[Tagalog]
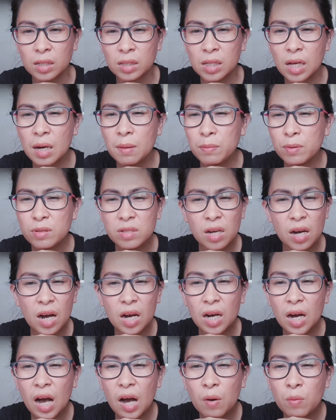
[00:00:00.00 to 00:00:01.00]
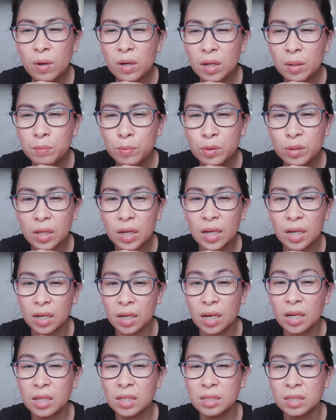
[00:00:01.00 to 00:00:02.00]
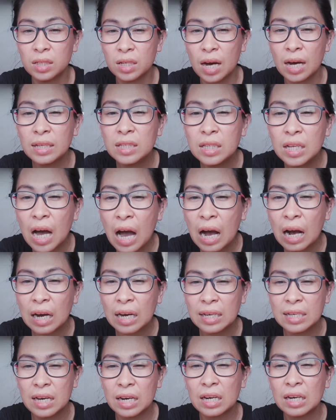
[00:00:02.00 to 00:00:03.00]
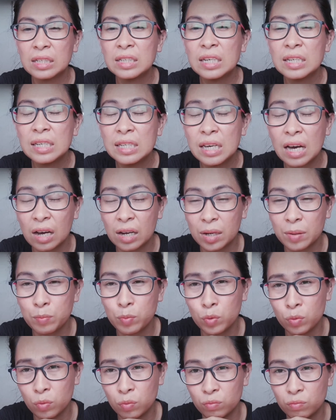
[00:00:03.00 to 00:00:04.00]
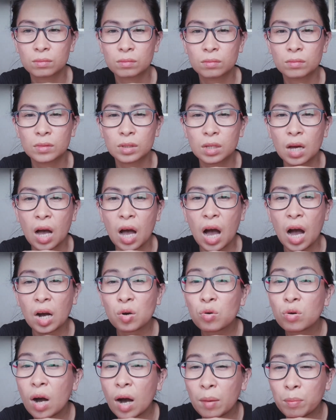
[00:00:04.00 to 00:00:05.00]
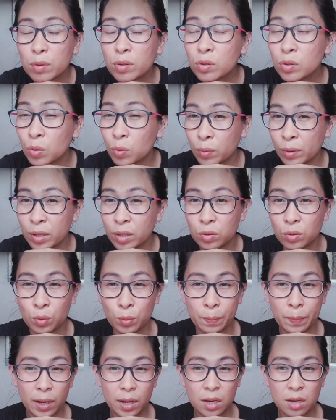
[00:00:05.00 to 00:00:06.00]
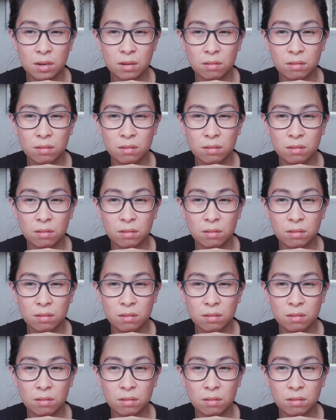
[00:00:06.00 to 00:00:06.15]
Tapos nakakaawa lang po talaga at nakakaiyak ang nangyayari po. Ako nga po, no work, no pay.